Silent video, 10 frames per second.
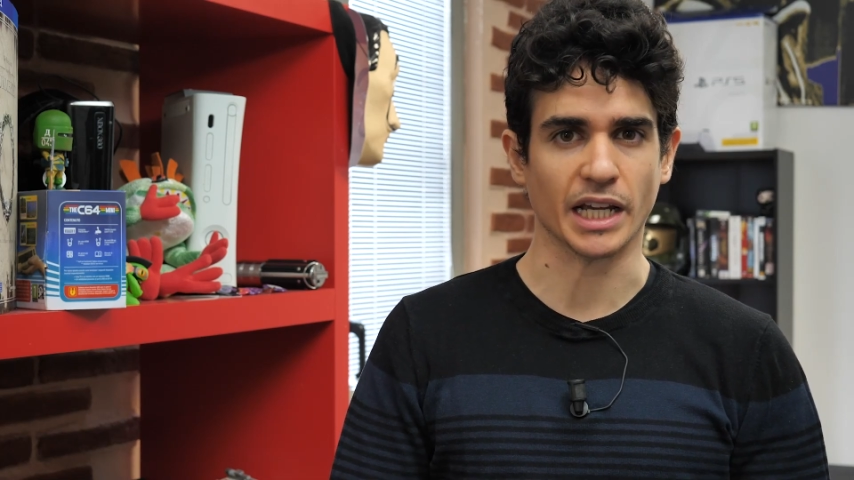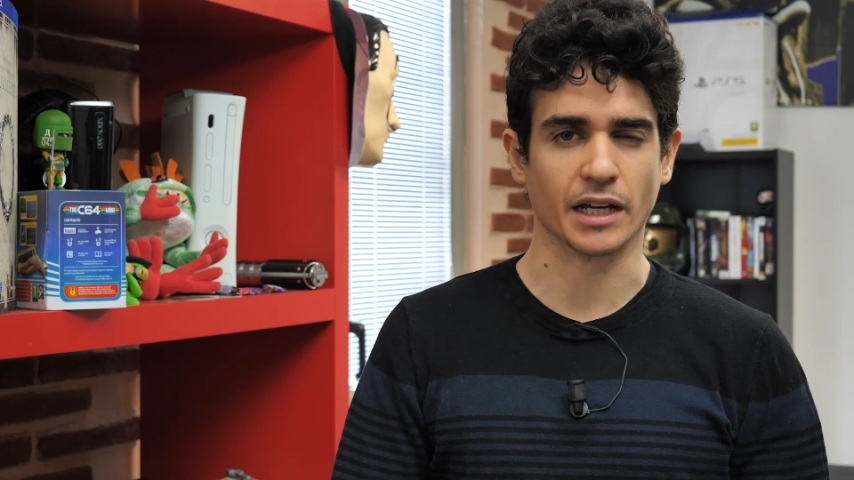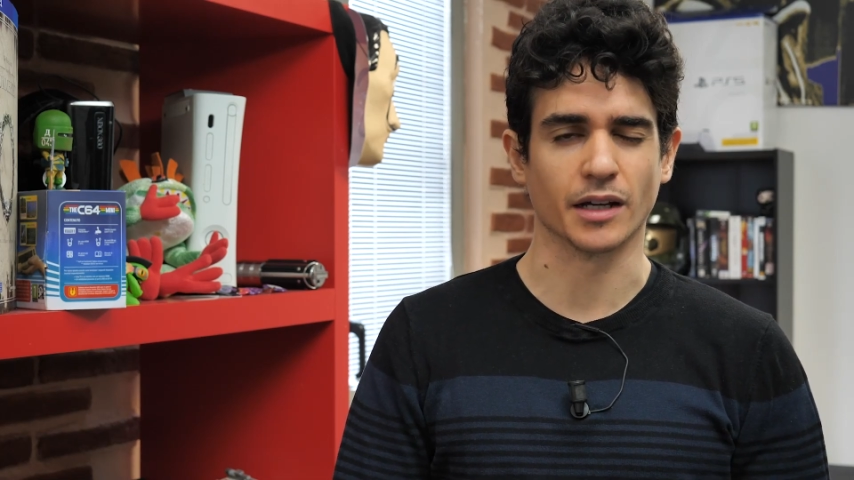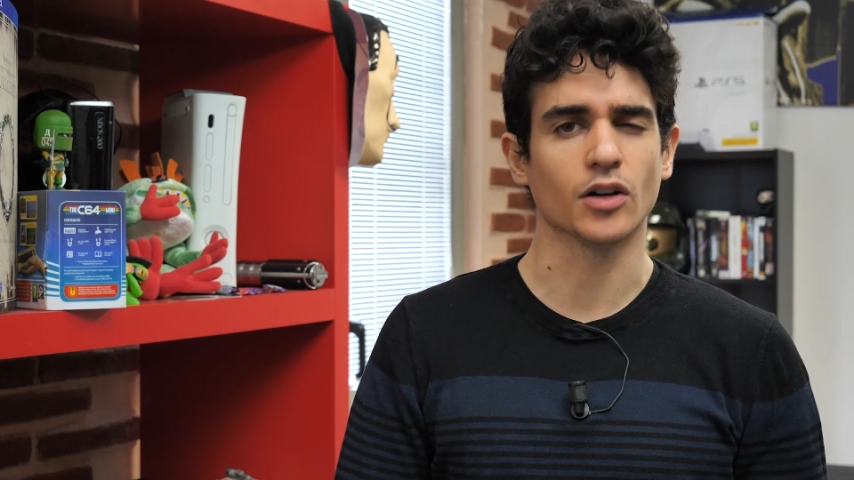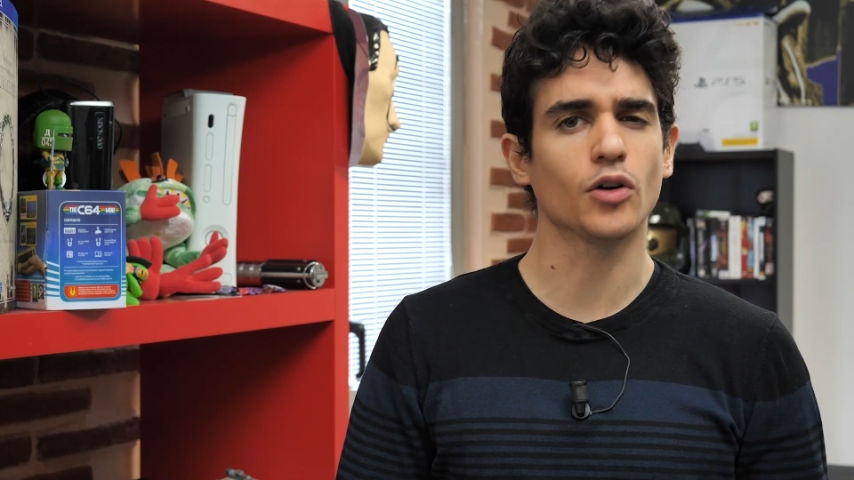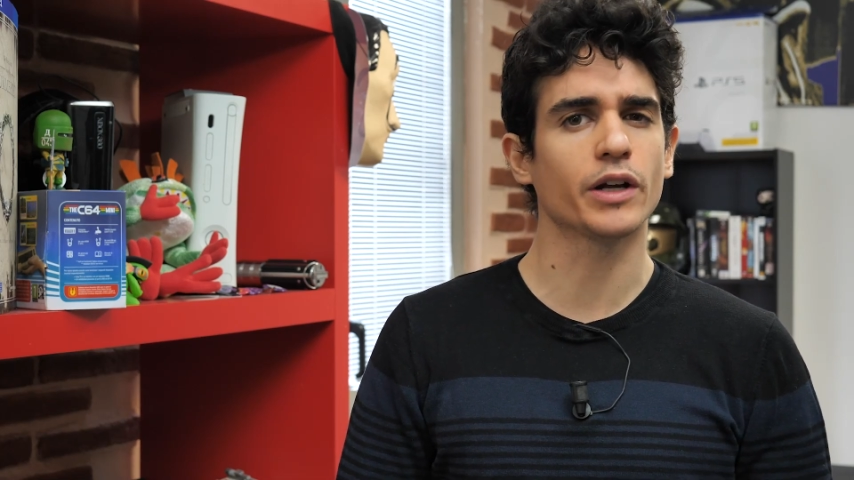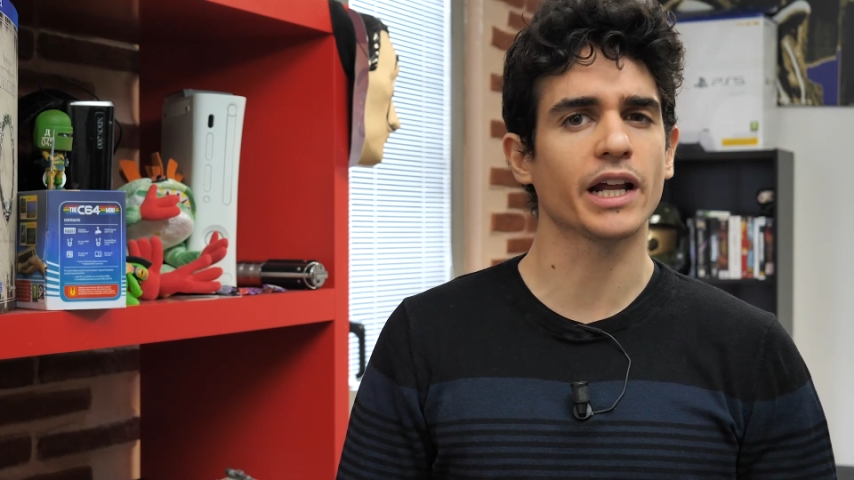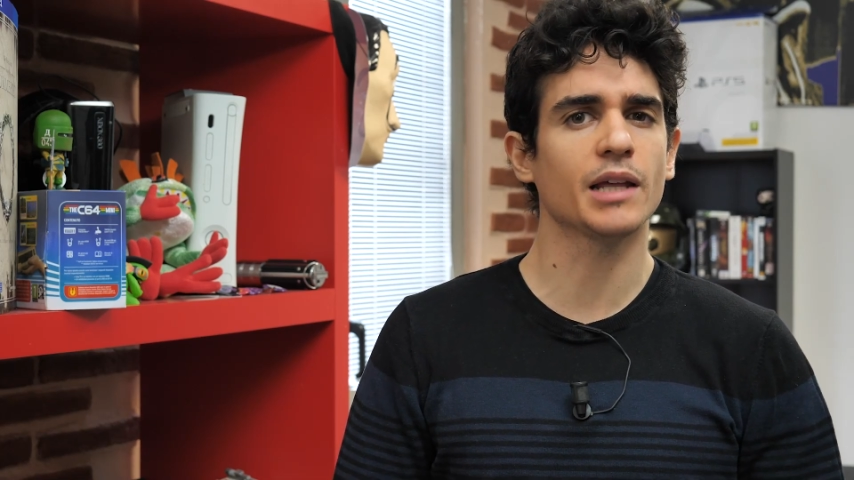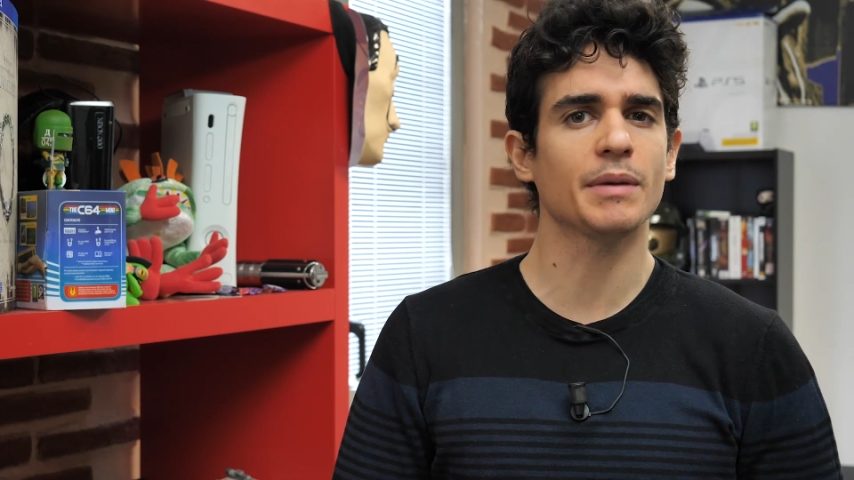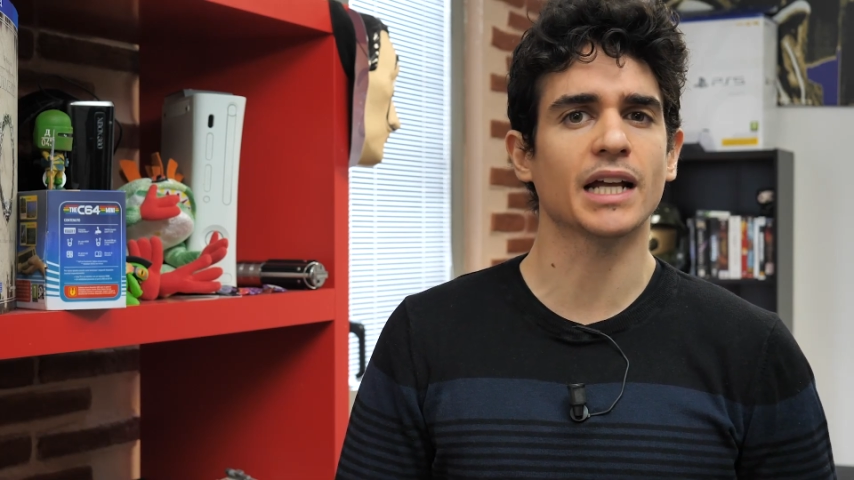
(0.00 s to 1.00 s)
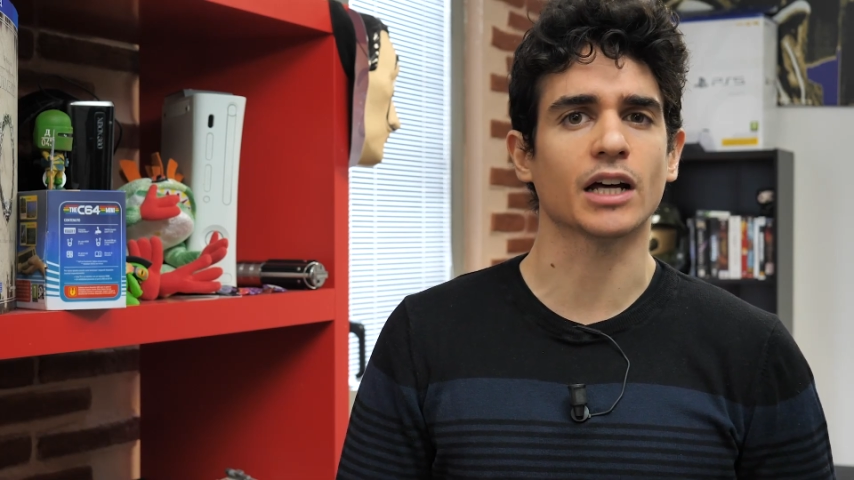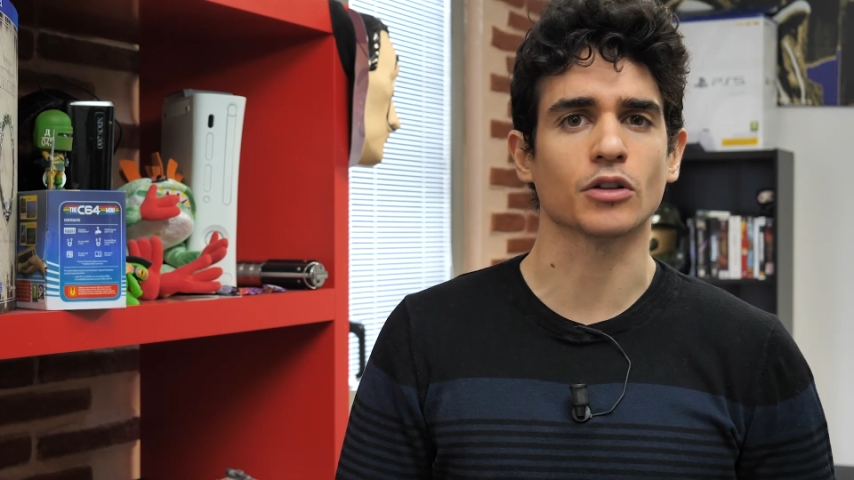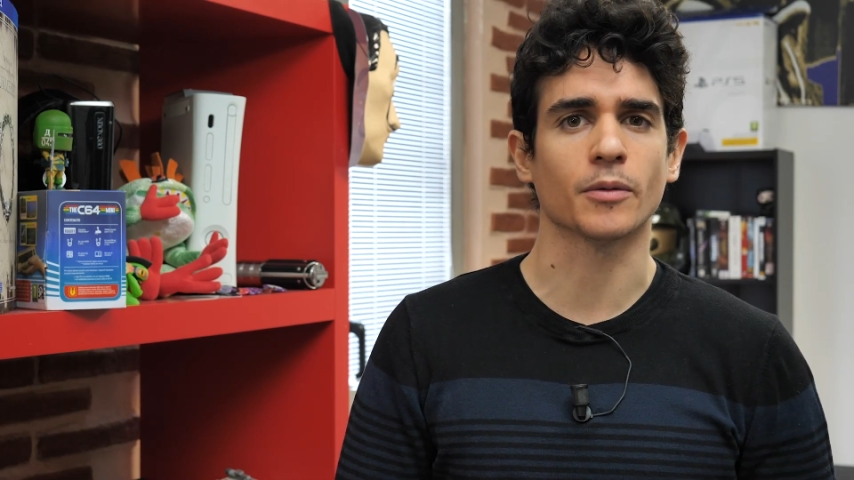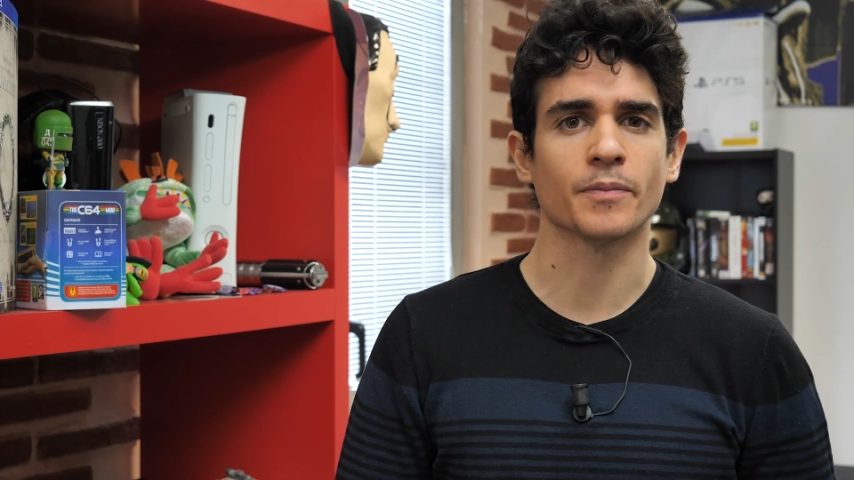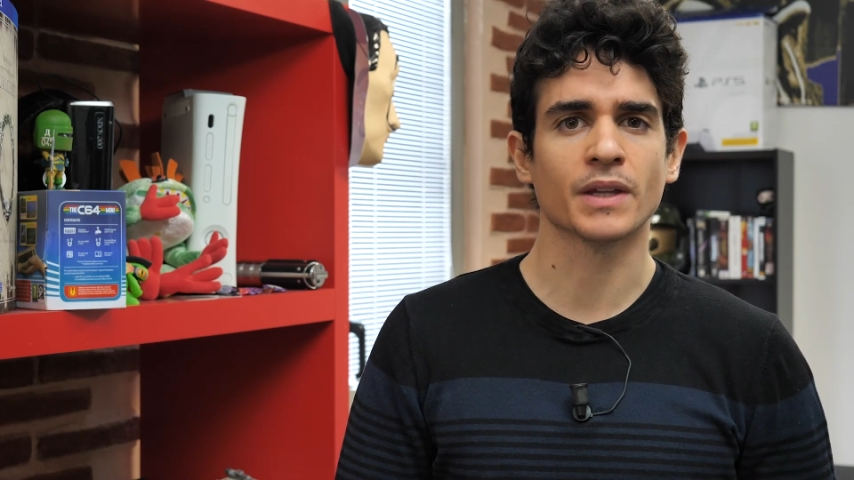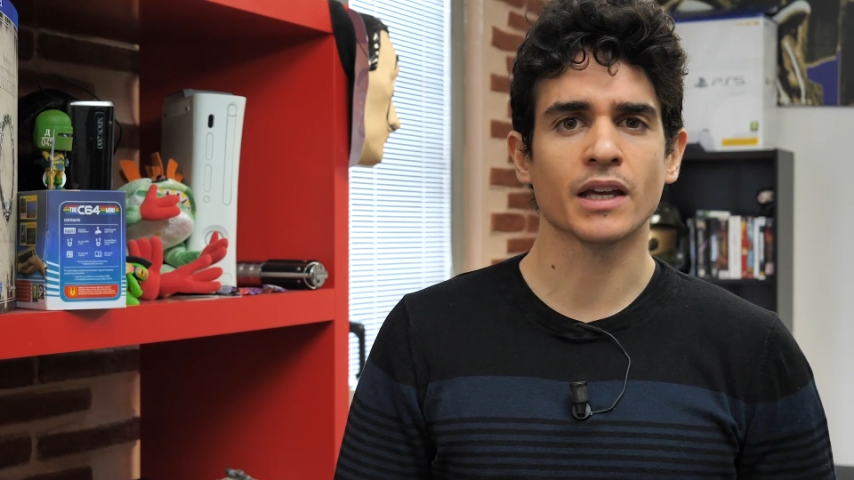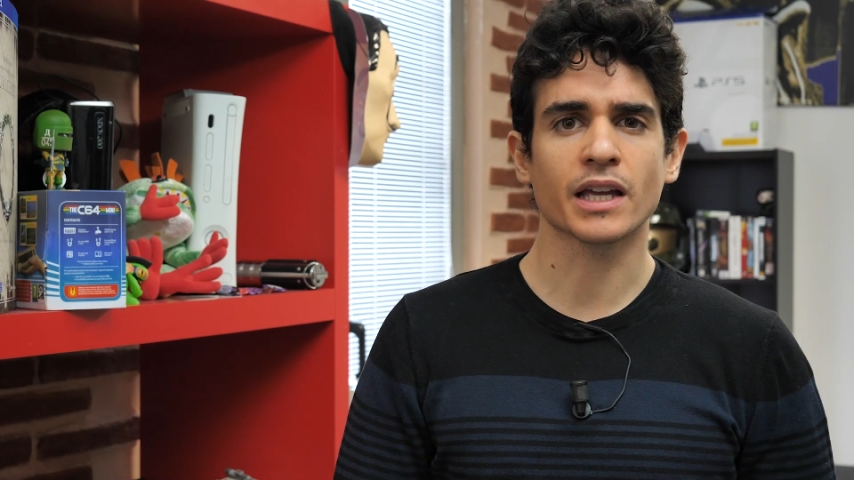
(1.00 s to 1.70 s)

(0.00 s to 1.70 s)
leak, ora eliminato,